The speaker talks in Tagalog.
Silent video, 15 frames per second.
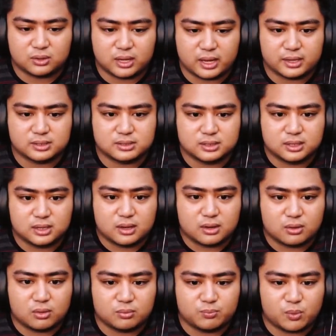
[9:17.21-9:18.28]
Guys,
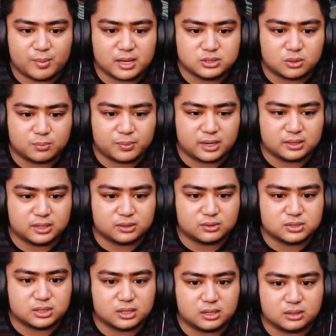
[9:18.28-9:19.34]
kung pumasok pala dito
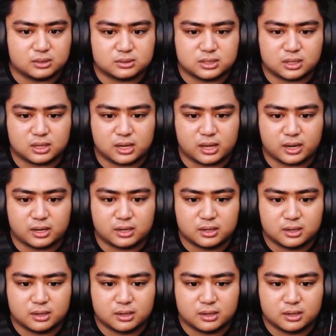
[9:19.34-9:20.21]
si, si Claire,